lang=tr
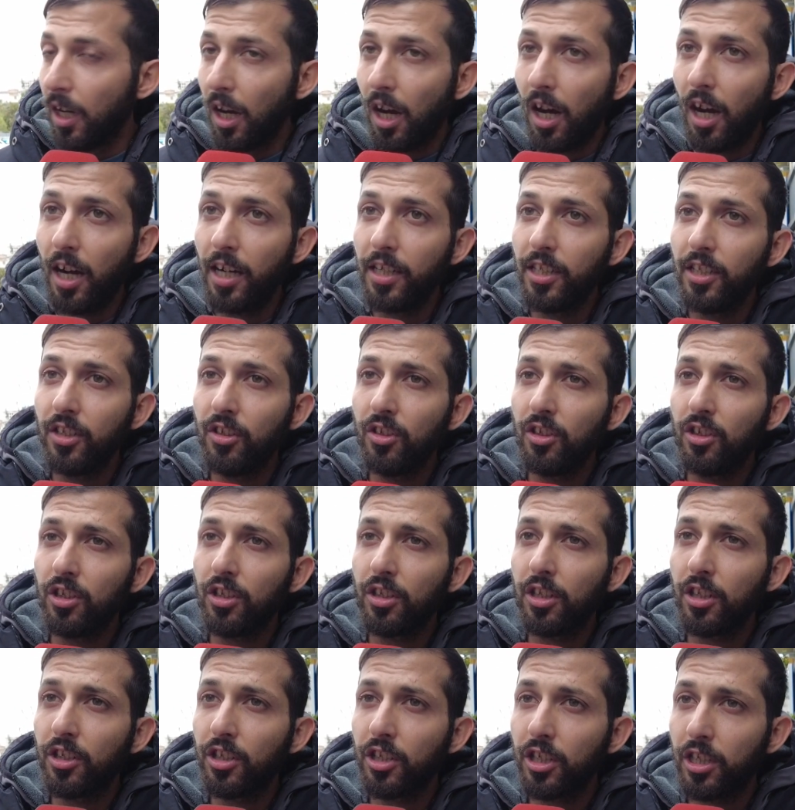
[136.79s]
Aydın
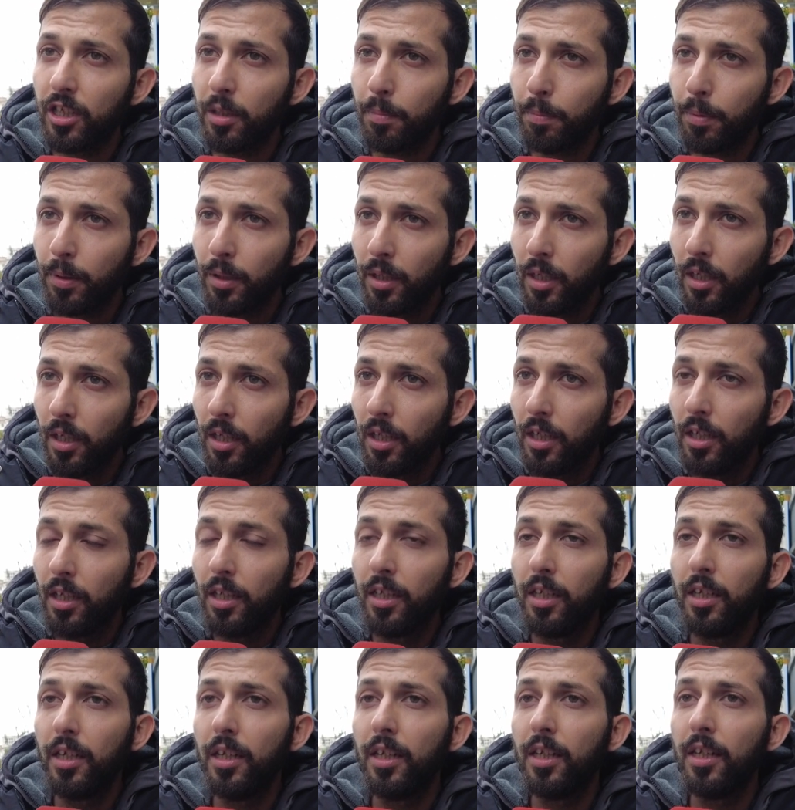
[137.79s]
dışına çıkıp
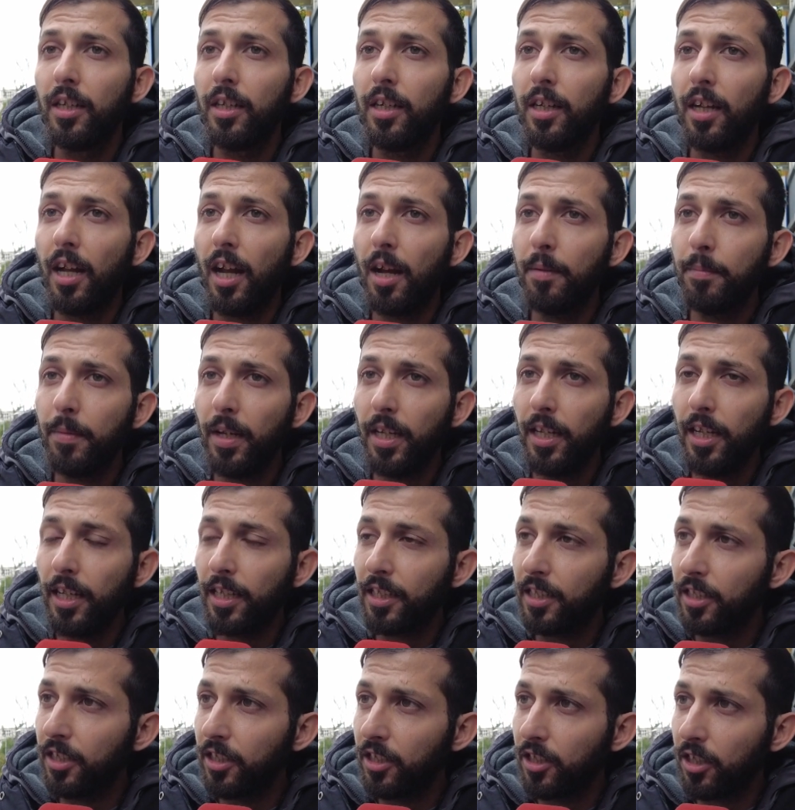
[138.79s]
e, hem
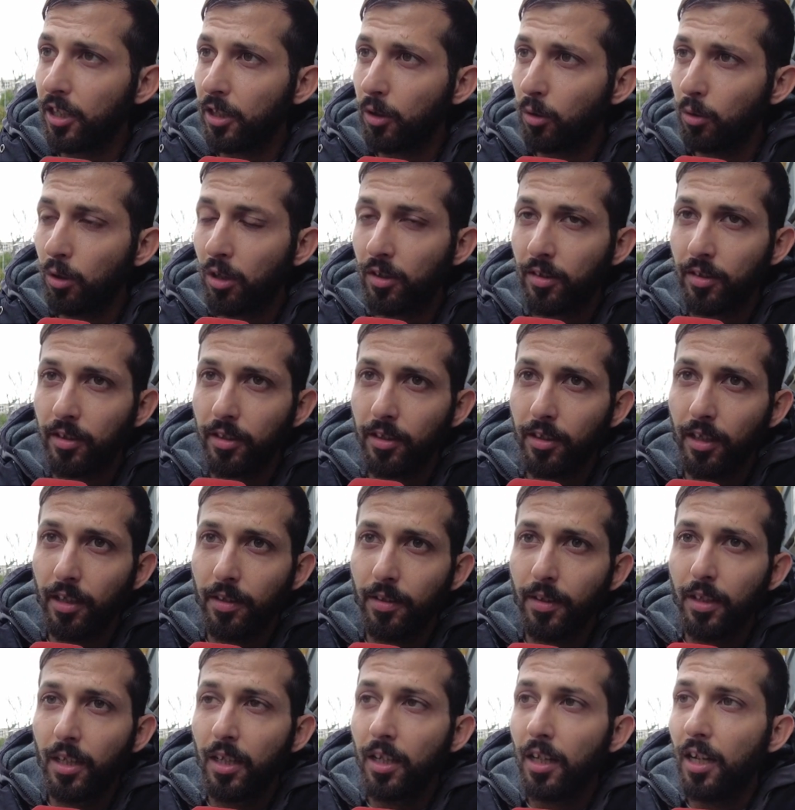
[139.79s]
elektrikçiler odasını
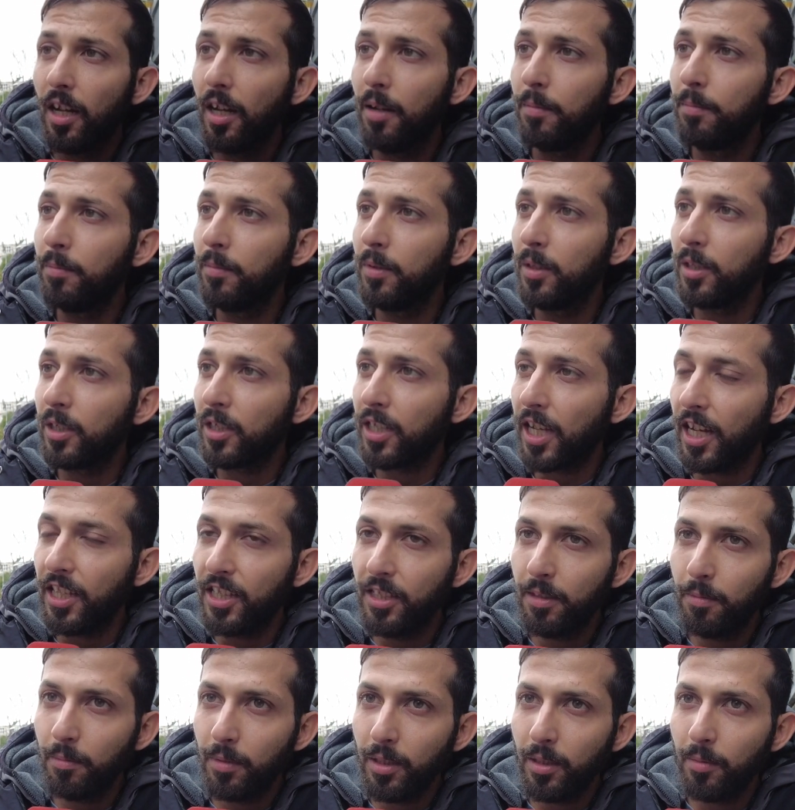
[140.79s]
hem e,
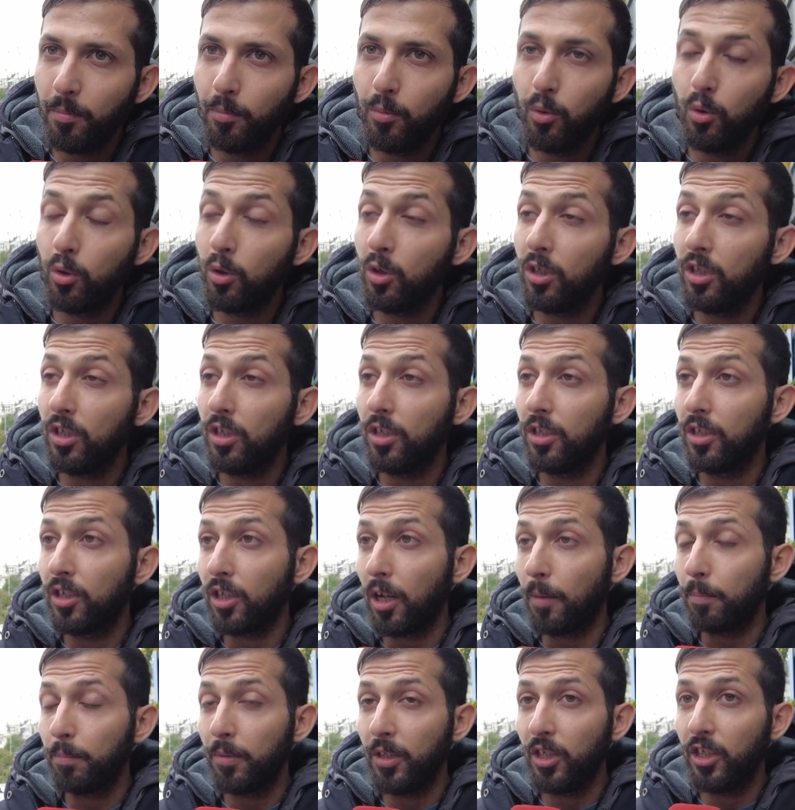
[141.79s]
kendimi büyük
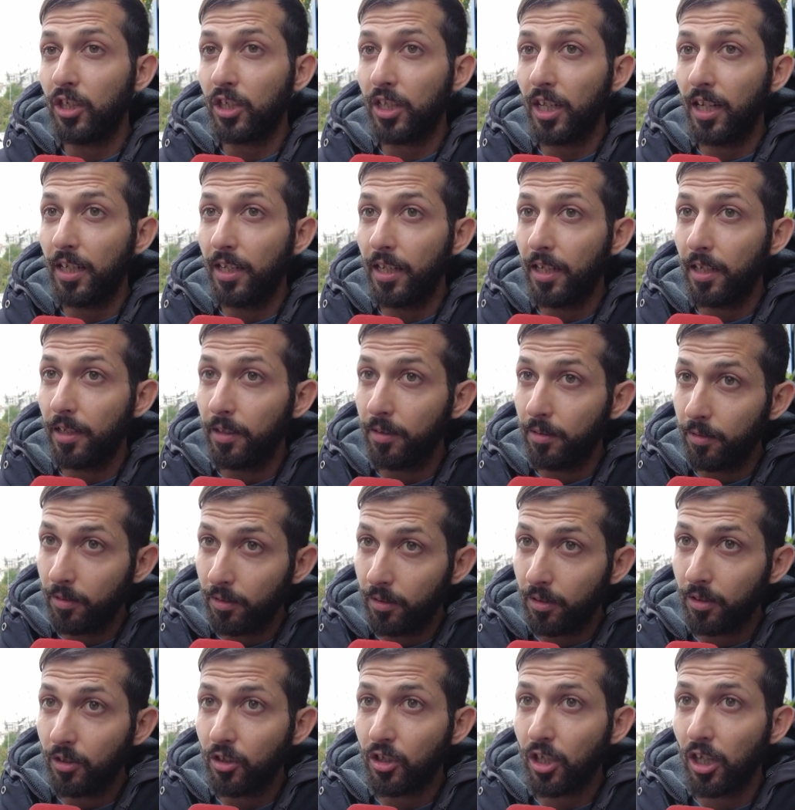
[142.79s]
çaplı işlerle
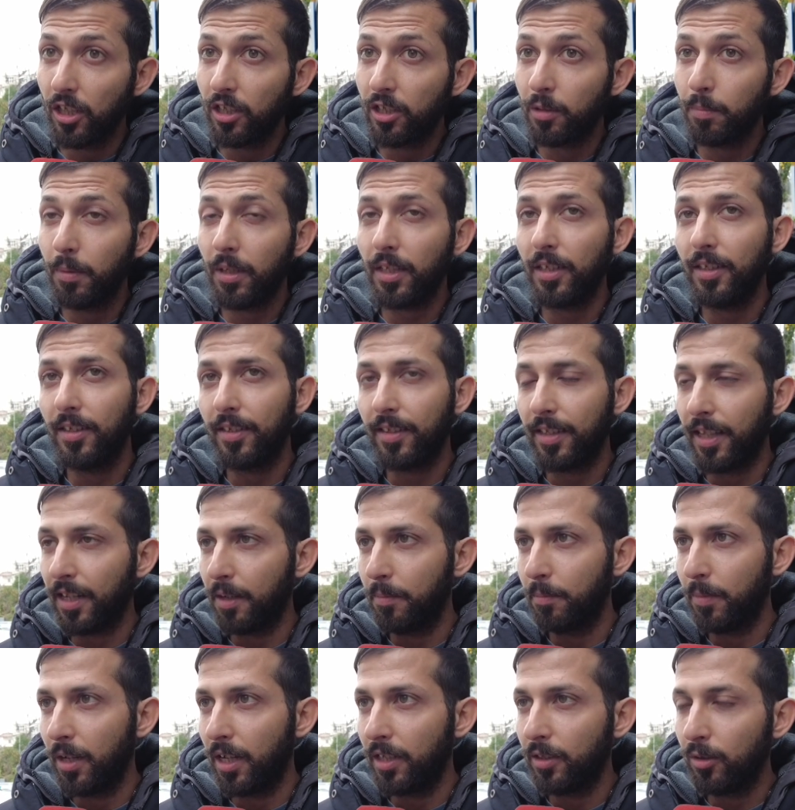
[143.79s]
çalışmak
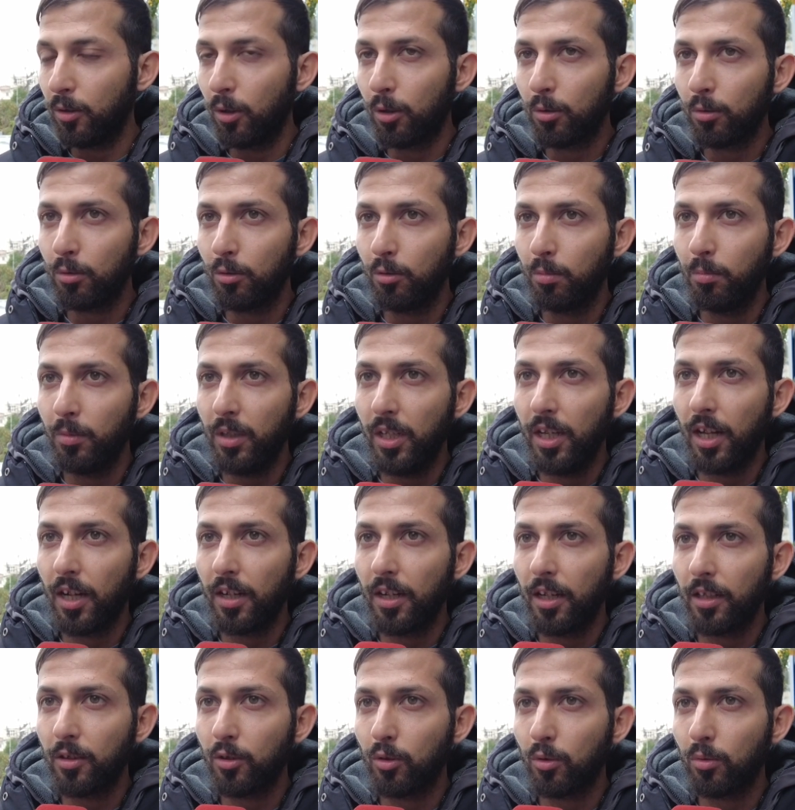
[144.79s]
isterim yani. 400
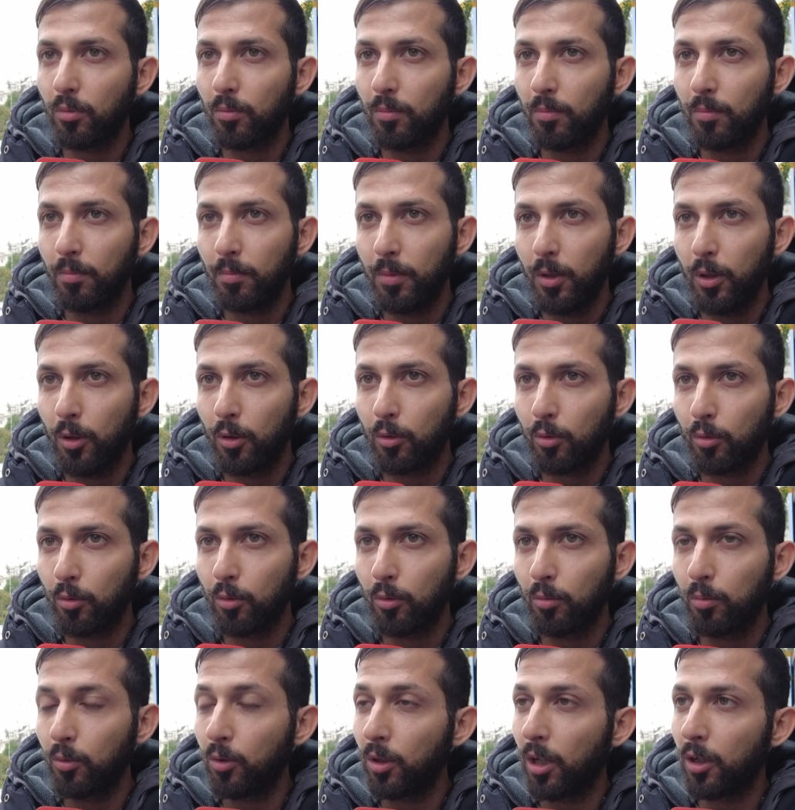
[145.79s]
milyarla
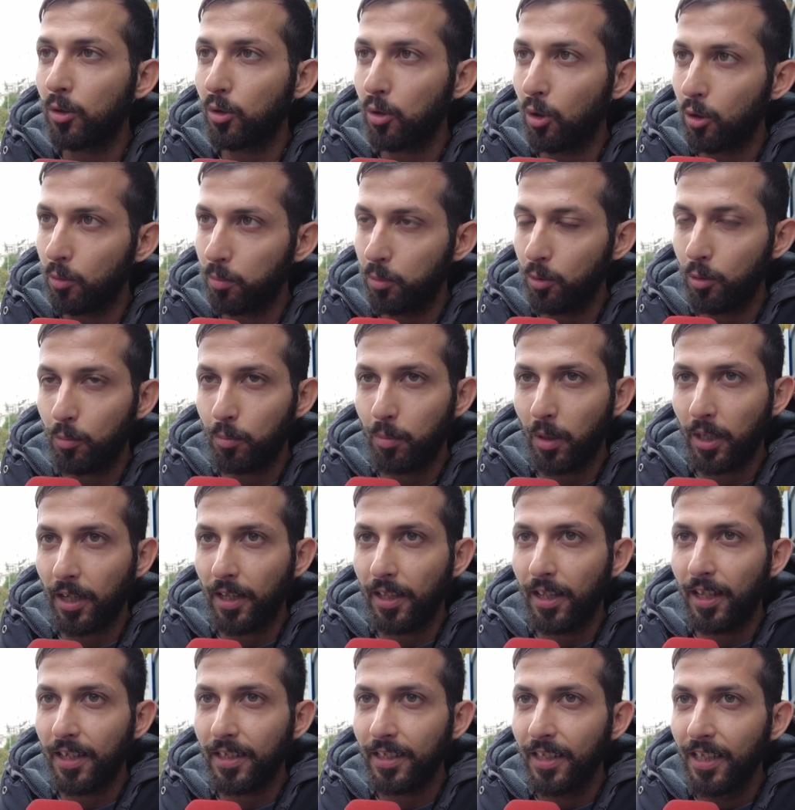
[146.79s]
biliyorsunuz bunlar çok büyük
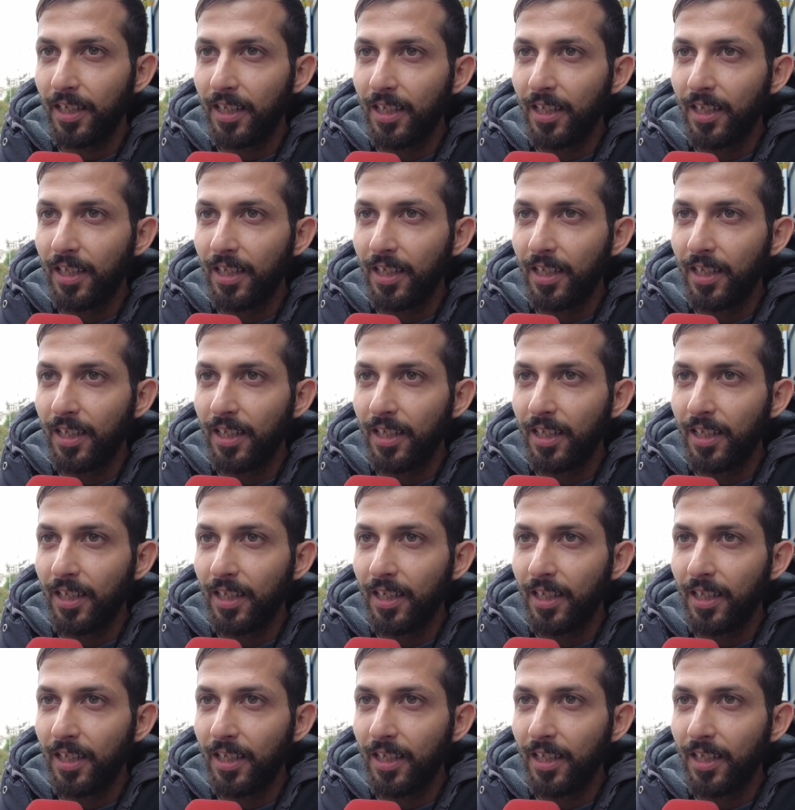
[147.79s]
paralar.